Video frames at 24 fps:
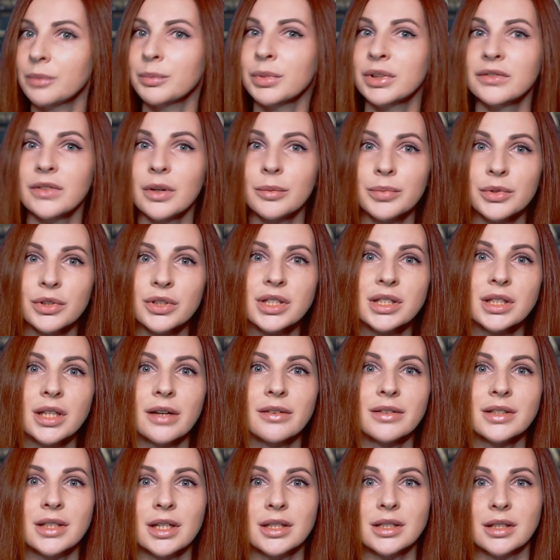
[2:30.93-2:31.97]
под вопрос
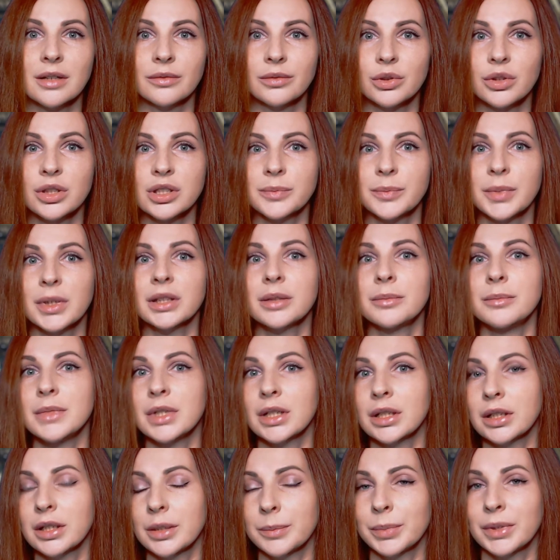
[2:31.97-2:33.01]
ставится основной аспект
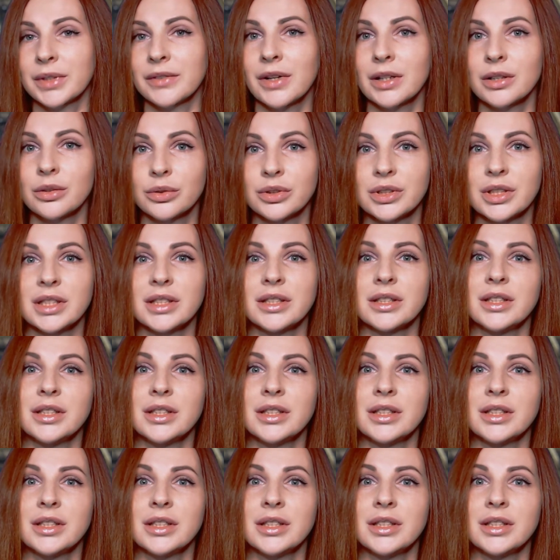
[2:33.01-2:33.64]
мира криптовалют –